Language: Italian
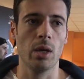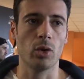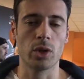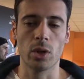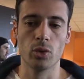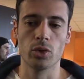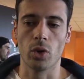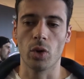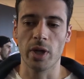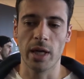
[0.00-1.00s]

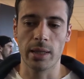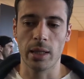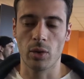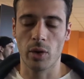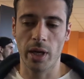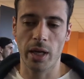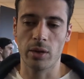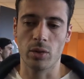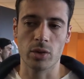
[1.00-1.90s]
ottenuto niente di concreto,